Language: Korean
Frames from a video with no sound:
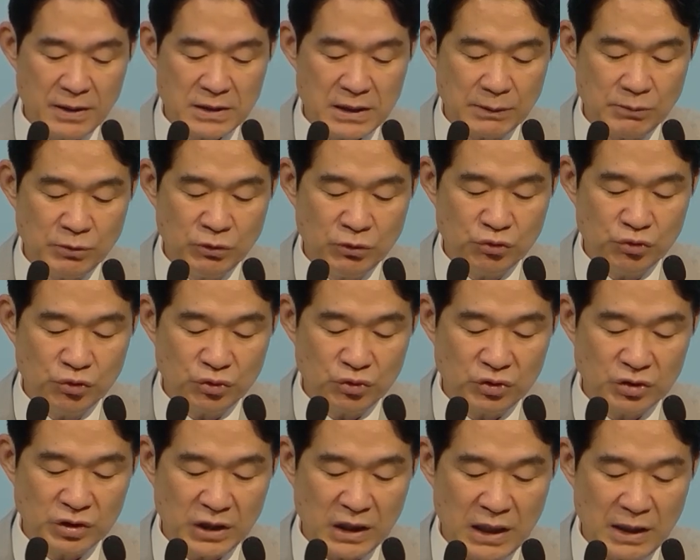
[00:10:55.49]
잡은
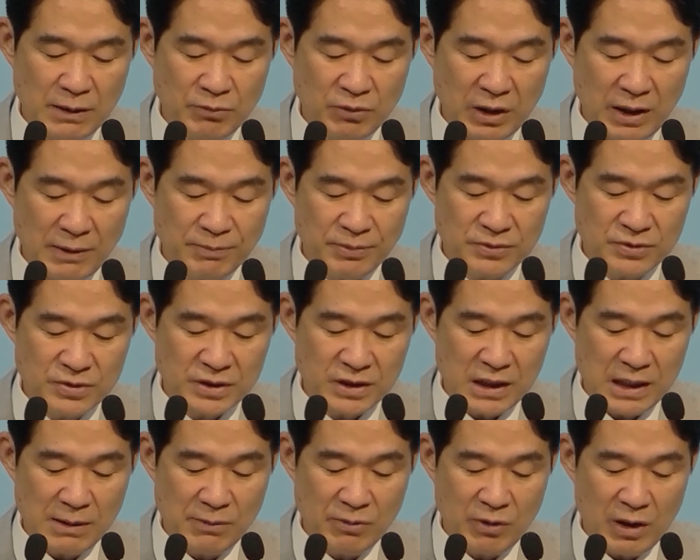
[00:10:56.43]
구수 사람과 붓
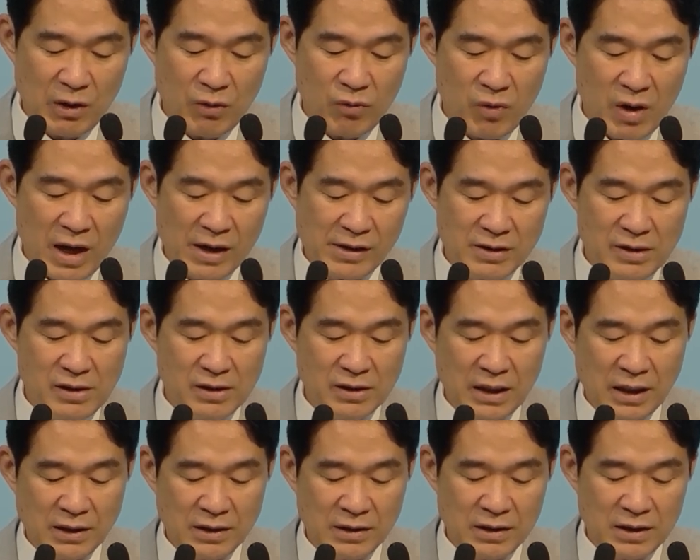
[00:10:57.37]
사람과 활을
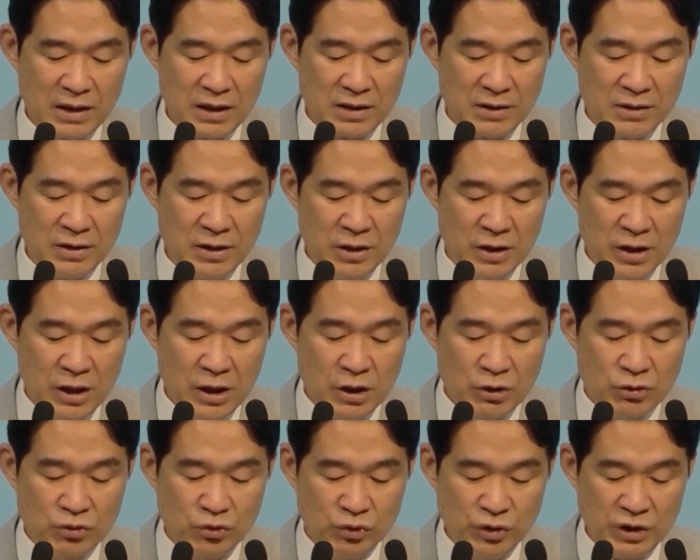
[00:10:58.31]
당기는
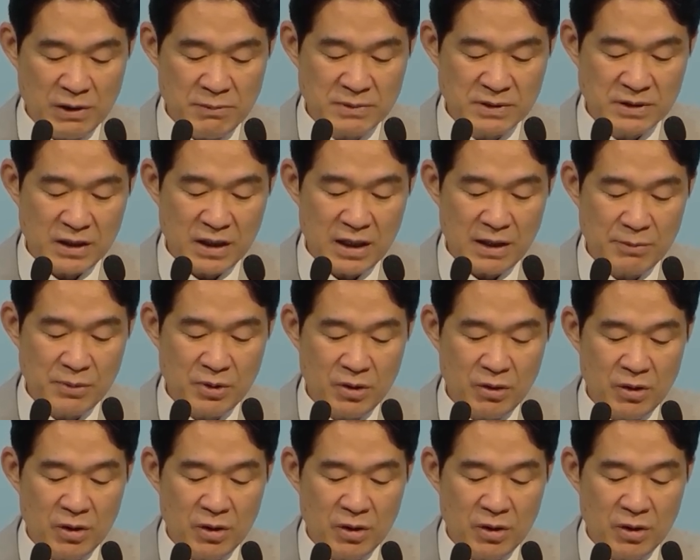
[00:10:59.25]
루딤 사람이여